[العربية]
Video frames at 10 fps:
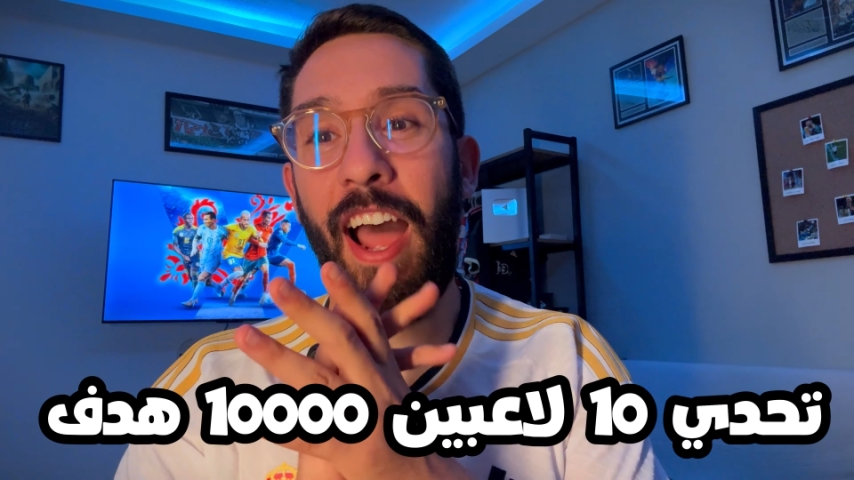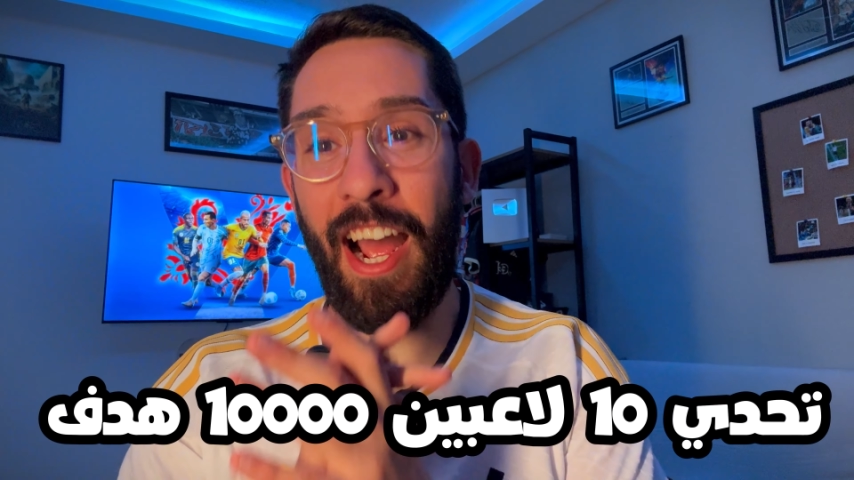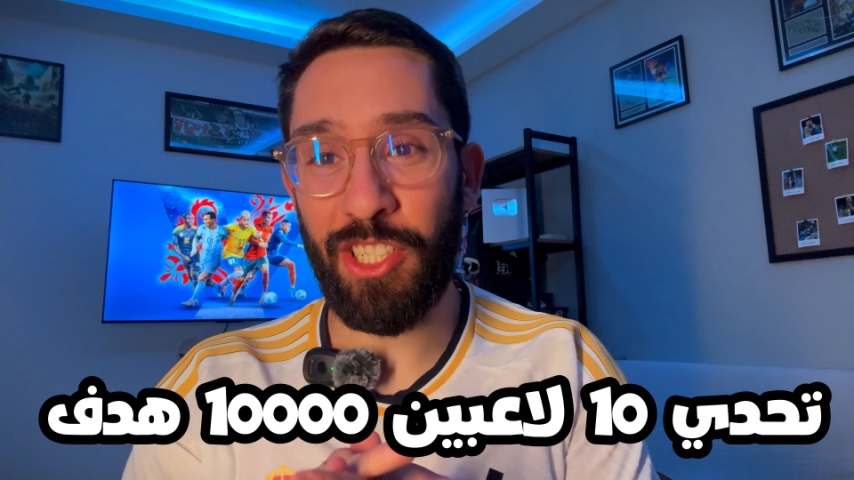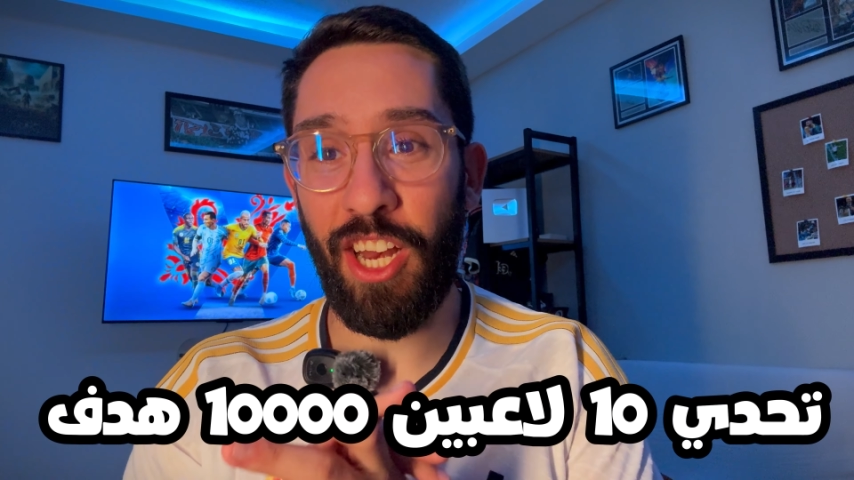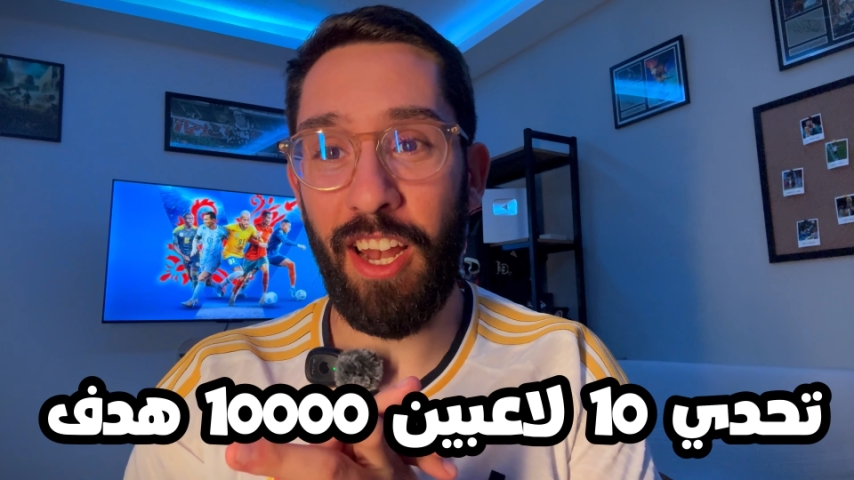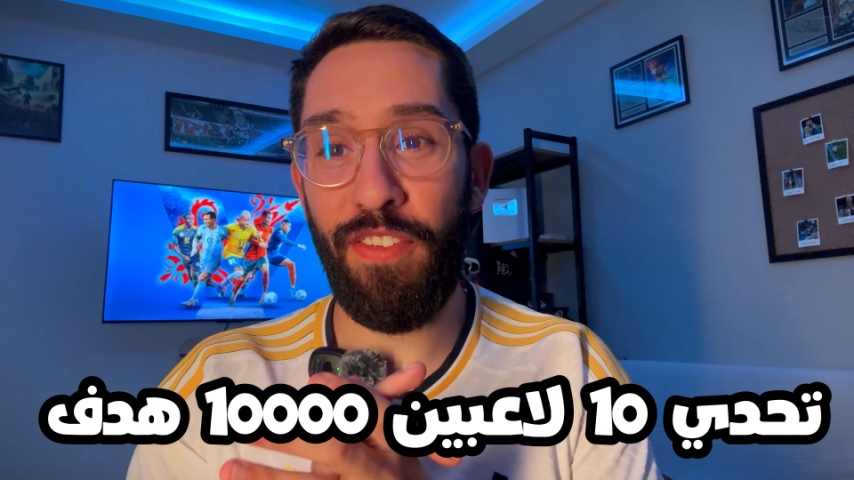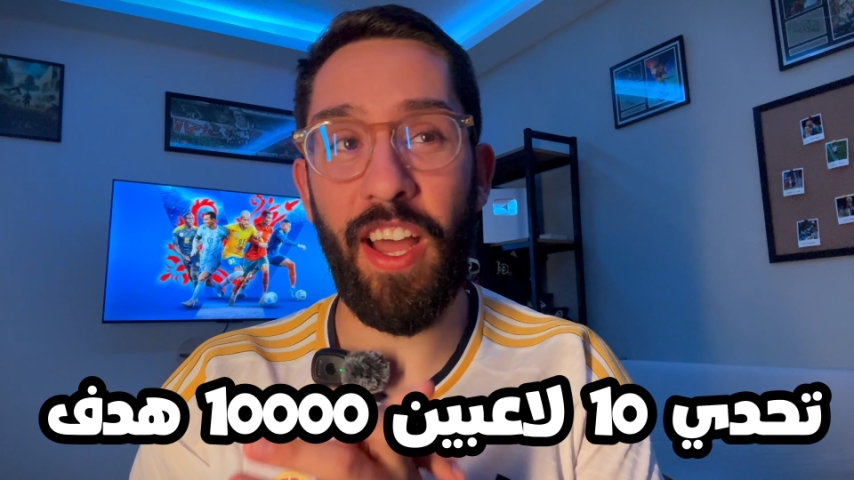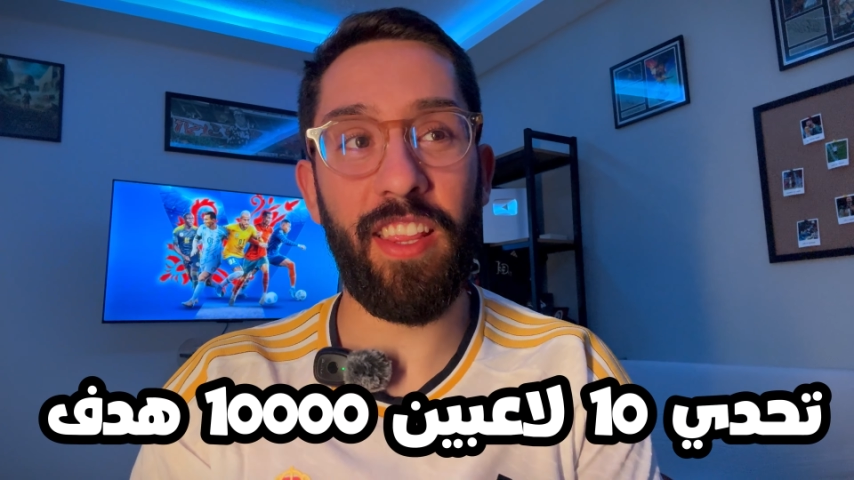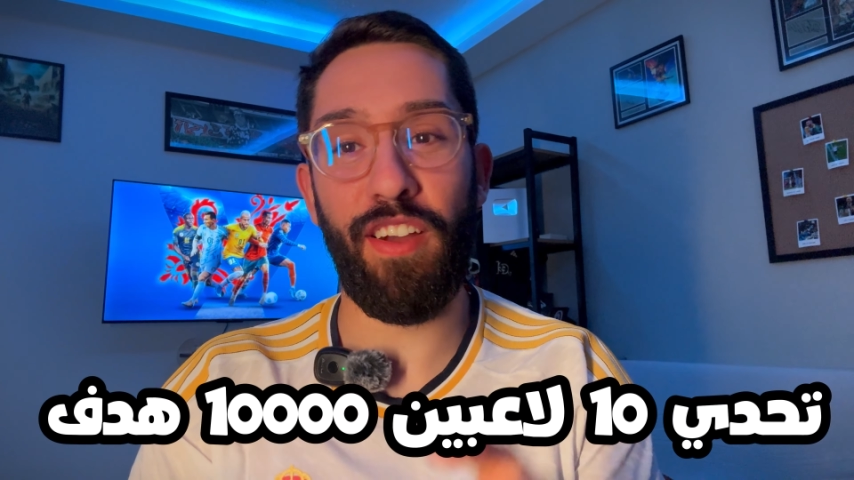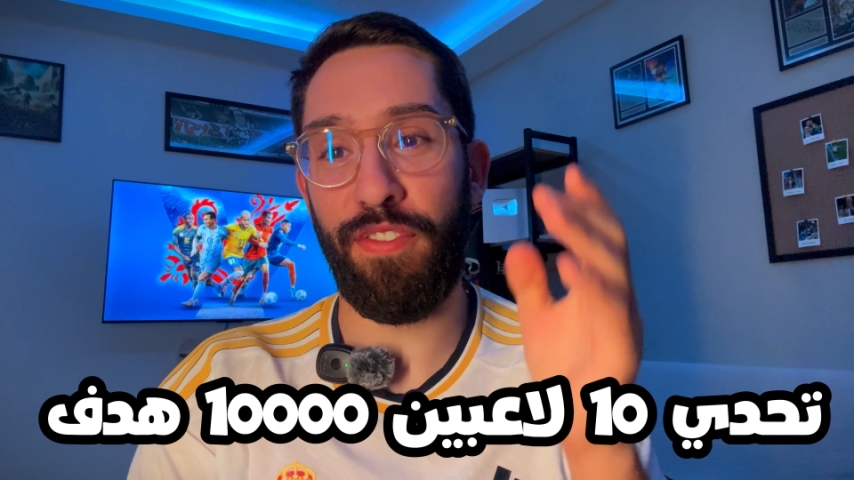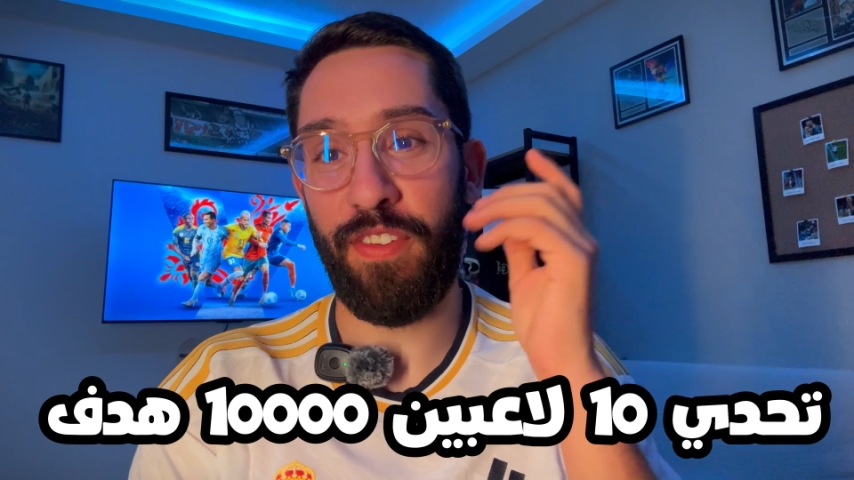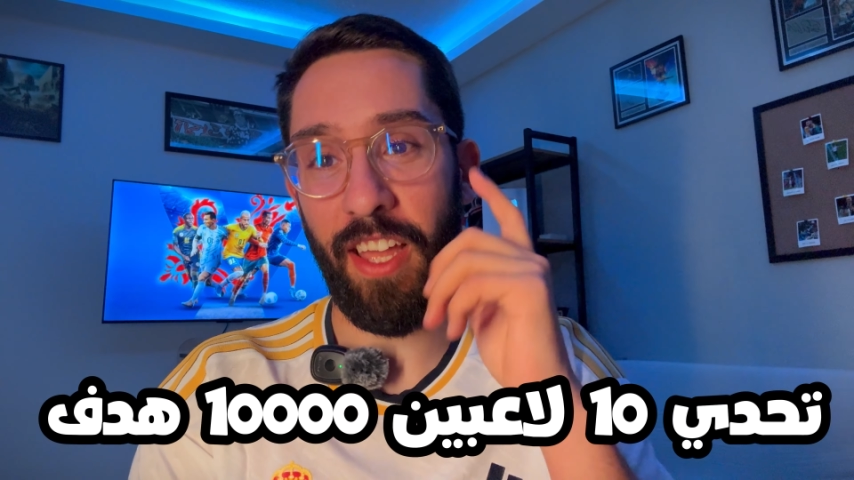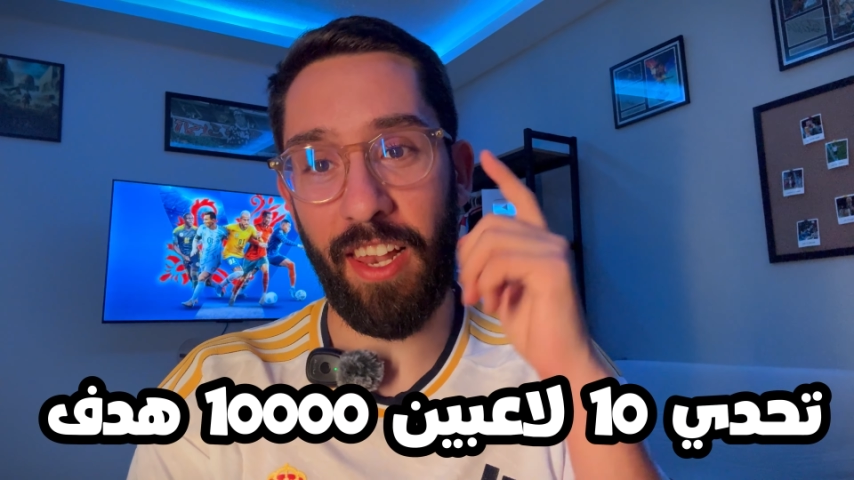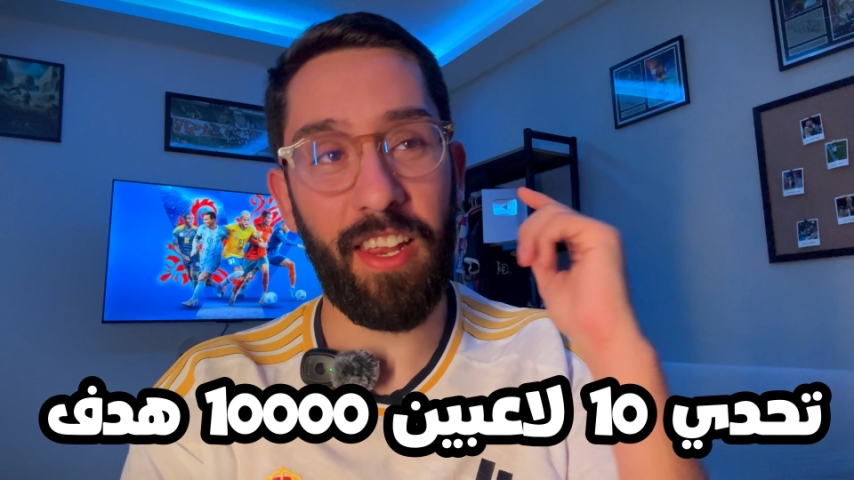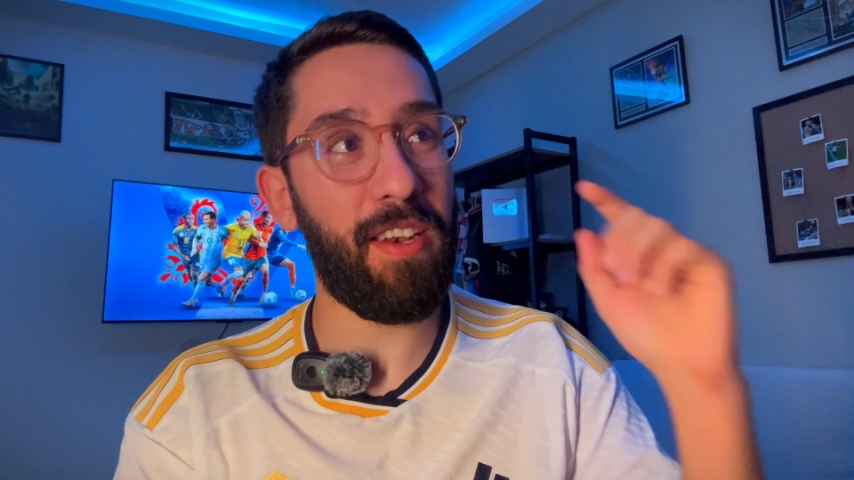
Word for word: 10000 هدف يلا